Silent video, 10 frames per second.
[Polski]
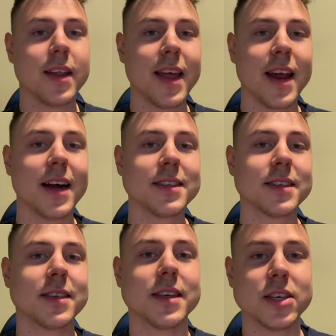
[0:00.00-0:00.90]

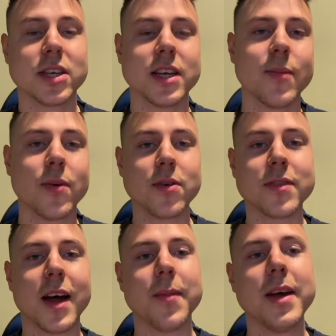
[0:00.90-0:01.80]
Teraz, jeżeli je
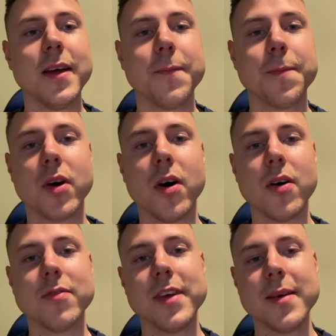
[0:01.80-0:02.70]
porównamy,
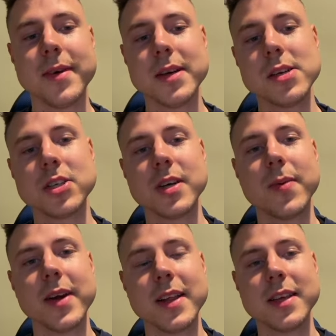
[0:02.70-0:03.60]
to wiemy, że
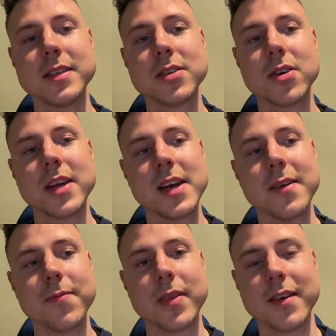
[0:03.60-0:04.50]
po jednej stronie
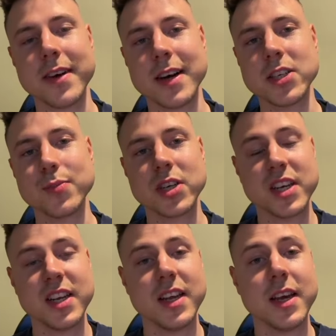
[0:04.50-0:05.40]
ta waga się
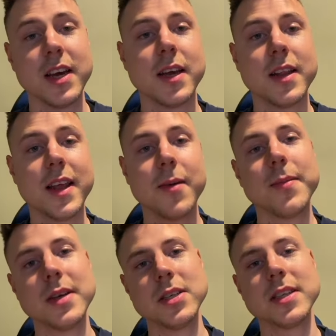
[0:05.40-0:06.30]
przechyli i tam
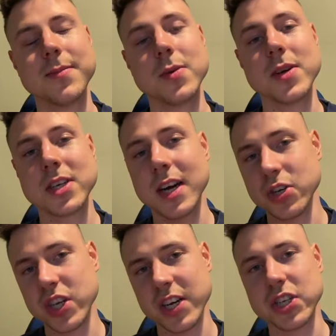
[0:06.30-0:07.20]
będzie ta piłeczka
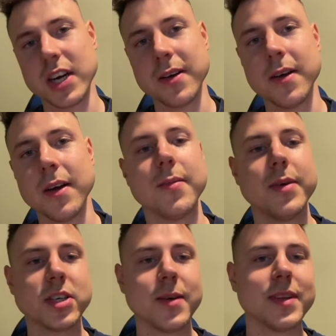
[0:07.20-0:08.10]
lżejsza.
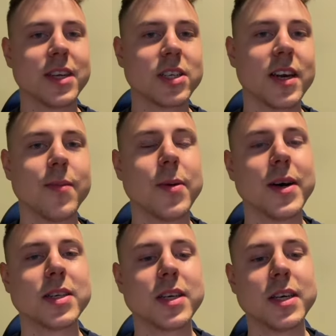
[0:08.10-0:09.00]
Bierzemy te cztery
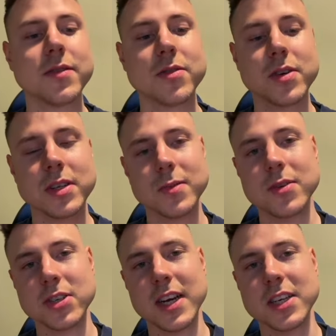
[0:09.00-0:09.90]
piłeczki, które są
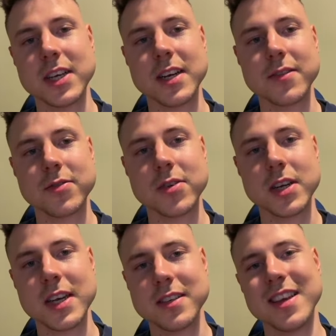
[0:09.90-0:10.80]
lżejsze, w
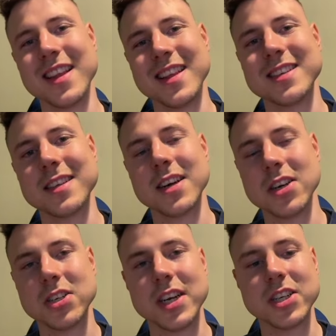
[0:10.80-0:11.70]
których jest jedna z tych
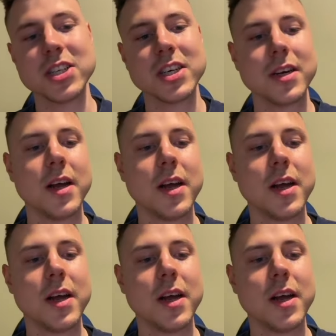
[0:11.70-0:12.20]
lżejszych